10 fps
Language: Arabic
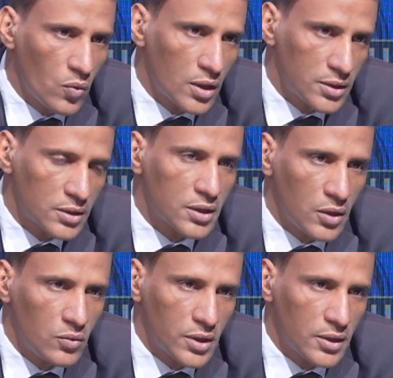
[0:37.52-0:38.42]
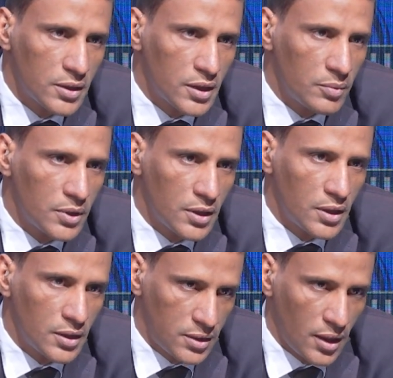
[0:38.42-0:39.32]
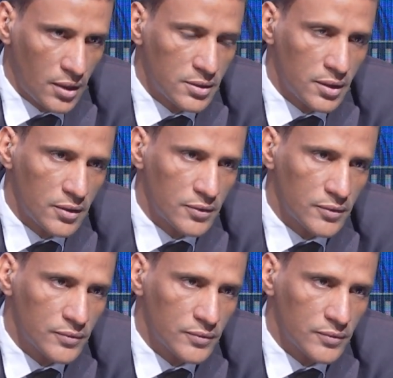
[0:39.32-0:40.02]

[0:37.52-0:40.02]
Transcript: وتطرح الكثير من التحديات